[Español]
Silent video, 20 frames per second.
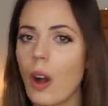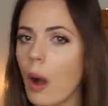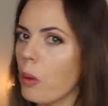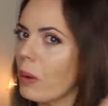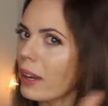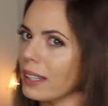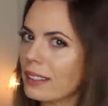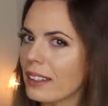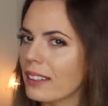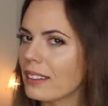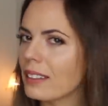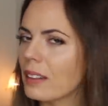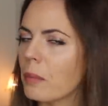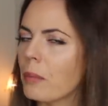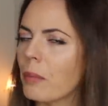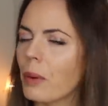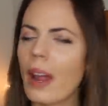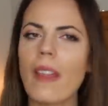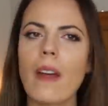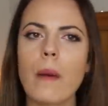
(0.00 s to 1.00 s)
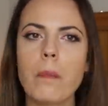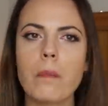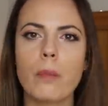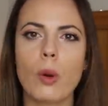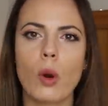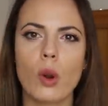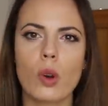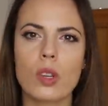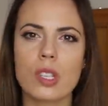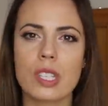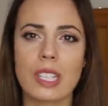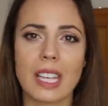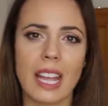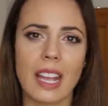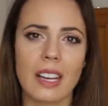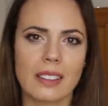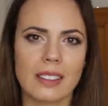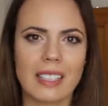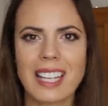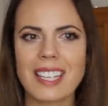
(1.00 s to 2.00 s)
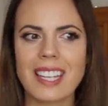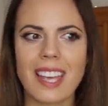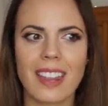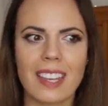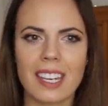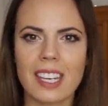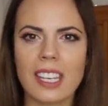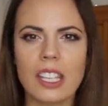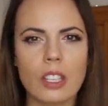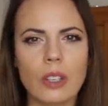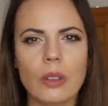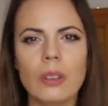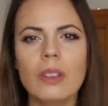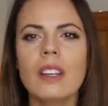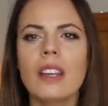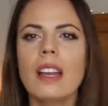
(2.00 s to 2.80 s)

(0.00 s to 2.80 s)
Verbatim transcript: aunque esté en temporada, por ser talla de niño.